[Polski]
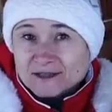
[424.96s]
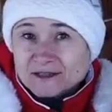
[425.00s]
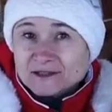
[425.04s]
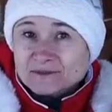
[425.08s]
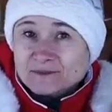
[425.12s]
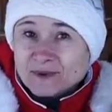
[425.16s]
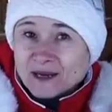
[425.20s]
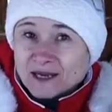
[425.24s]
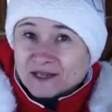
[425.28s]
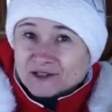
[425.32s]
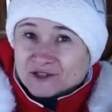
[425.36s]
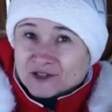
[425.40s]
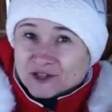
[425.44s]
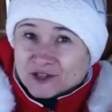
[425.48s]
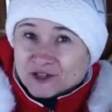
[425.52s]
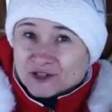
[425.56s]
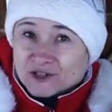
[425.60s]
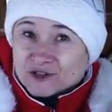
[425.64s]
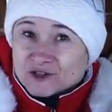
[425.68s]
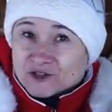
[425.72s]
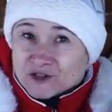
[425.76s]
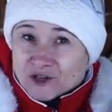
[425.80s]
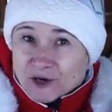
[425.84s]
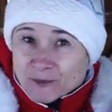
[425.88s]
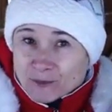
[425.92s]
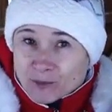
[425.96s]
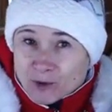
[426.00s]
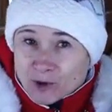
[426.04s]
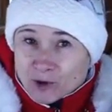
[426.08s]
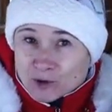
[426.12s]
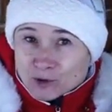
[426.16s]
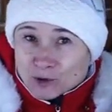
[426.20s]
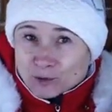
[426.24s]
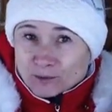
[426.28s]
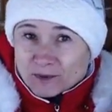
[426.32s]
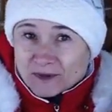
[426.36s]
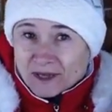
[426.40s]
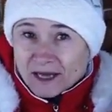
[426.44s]
jest bardziej
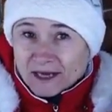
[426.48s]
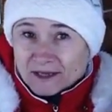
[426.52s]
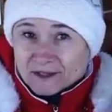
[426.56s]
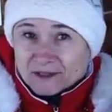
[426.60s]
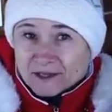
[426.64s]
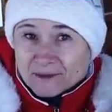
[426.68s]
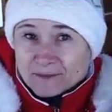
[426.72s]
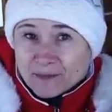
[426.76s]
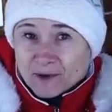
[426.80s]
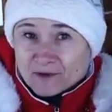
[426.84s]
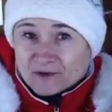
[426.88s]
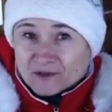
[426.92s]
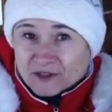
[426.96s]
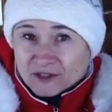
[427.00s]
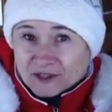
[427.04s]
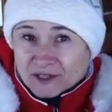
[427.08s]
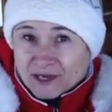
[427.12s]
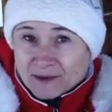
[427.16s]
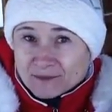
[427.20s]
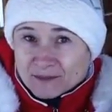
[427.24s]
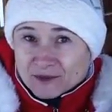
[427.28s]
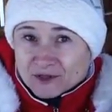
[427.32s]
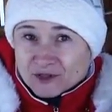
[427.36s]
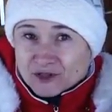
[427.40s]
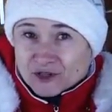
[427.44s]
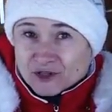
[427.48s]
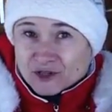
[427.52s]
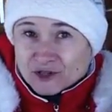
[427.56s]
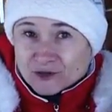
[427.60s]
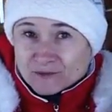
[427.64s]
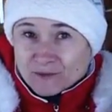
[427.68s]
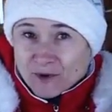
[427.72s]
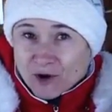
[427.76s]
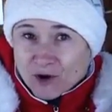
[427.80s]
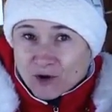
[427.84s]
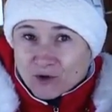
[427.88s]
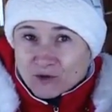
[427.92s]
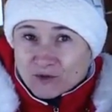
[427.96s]
ciepłolubna i nie powinna być
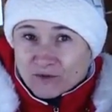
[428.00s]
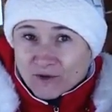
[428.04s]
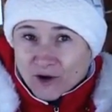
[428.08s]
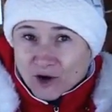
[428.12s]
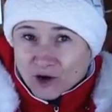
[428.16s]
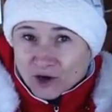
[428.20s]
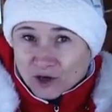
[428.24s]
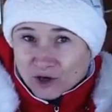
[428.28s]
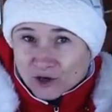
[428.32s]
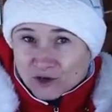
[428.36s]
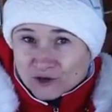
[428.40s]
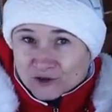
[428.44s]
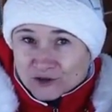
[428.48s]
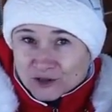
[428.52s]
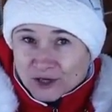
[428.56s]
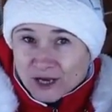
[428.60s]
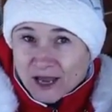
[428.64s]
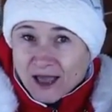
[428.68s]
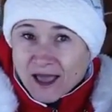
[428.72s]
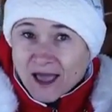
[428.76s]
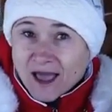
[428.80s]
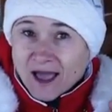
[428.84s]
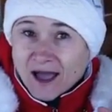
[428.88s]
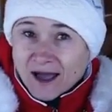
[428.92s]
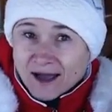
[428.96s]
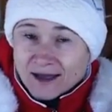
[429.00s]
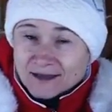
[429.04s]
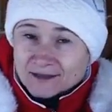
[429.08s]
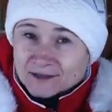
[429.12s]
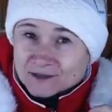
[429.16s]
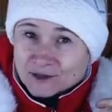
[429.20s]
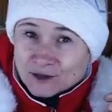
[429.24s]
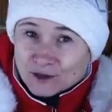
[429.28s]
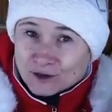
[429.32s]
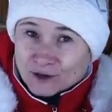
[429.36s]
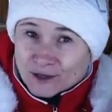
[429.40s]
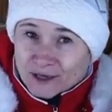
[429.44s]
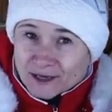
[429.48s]
zimą w ogrodzie, a z
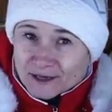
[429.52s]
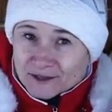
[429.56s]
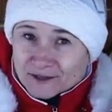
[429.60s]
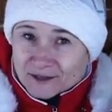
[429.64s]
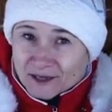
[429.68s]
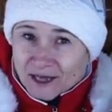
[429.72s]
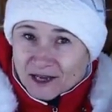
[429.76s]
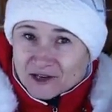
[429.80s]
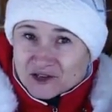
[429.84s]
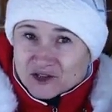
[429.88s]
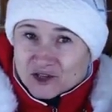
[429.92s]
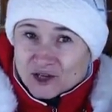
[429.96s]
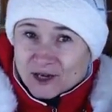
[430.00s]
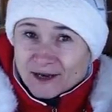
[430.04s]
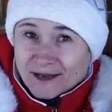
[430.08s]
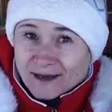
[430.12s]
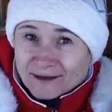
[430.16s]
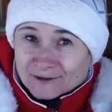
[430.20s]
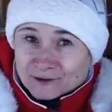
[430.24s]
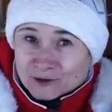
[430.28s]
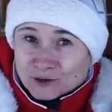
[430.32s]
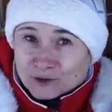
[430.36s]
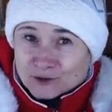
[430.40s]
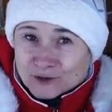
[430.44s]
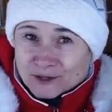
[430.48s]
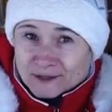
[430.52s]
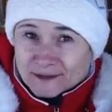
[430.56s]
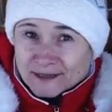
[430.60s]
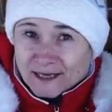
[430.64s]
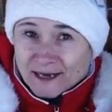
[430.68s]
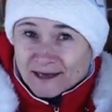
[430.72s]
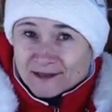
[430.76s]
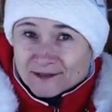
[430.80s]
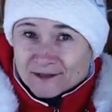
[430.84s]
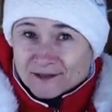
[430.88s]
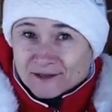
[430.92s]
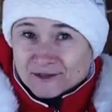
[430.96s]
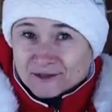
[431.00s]
kolei nasze lato jest
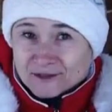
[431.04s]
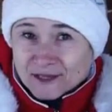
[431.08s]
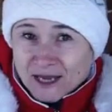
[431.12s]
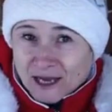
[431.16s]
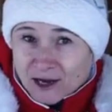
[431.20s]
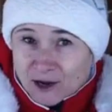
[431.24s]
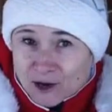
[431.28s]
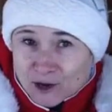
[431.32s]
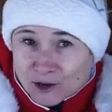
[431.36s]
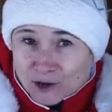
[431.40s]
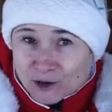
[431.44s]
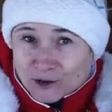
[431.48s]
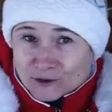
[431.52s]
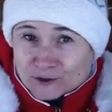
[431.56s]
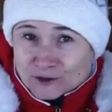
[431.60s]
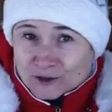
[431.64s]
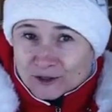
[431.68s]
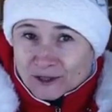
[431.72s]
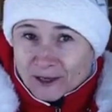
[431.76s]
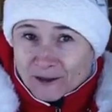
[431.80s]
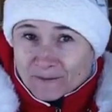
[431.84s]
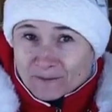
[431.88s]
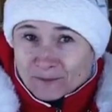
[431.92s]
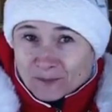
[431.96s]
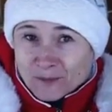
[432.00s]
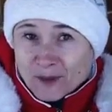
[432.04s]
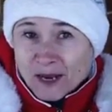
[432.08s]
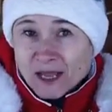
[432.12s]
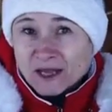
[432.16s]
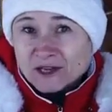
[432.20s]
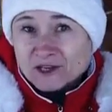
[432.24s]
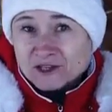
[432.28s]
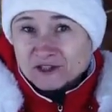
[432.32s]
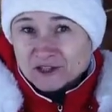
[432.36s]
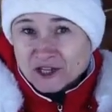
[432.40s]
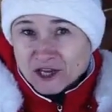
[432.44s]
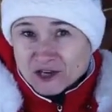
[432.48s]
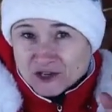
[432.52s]
dla niej za gorące,
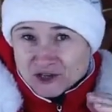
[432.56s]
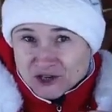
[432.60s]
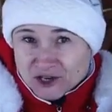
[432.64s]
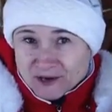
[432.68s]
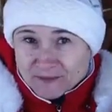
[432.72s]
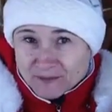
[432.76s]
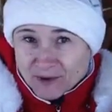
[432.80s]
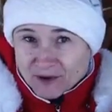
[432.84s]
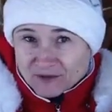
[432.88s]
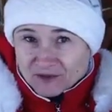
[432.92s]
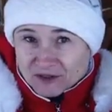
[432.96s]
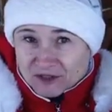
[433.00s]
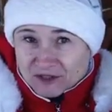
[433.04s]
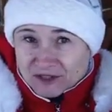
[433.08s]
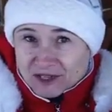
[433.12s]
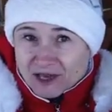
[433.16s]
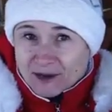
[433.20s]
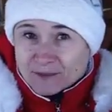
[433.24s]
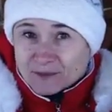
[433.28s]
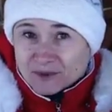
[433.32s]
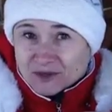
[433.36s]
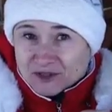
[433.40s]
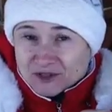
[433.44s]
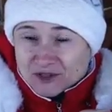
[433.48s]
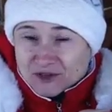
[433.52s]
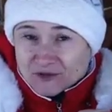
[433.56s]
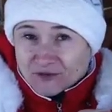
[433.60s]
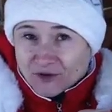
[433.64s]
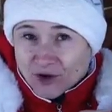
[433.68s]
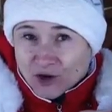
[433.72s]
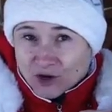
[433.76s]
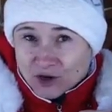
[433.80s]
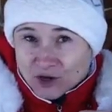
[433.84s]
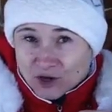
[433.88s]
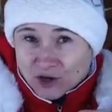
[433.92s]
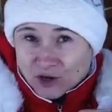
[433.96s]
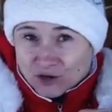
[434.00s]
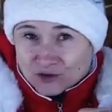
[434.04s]
i też nie powinna być w
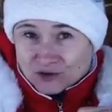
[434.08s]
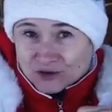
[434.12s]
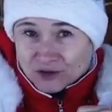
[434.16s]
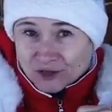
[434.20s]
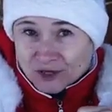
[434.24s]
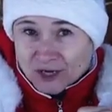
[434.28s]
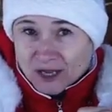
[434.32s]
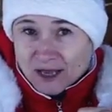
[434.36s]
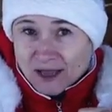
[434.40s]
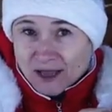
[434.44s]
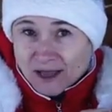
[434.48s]
ogrodzie.